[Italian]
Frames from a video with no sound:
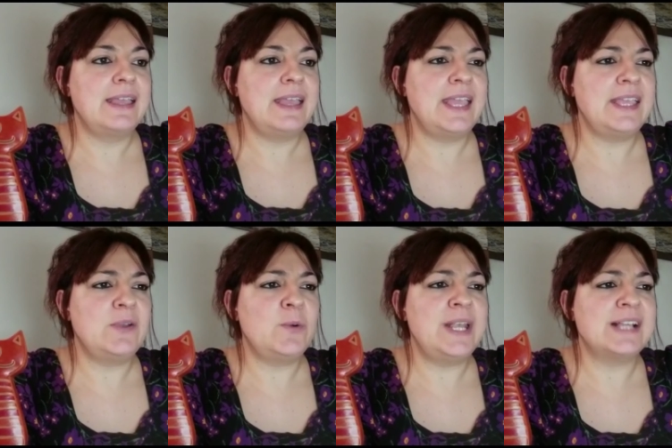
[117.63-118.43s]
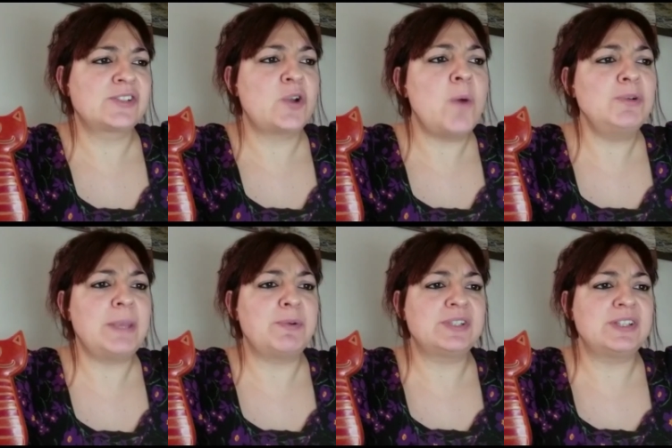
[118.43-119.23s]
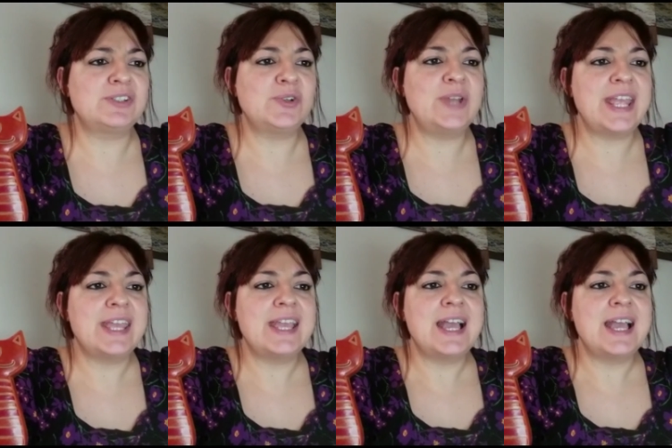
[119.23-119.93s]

e in quella scomoda posizione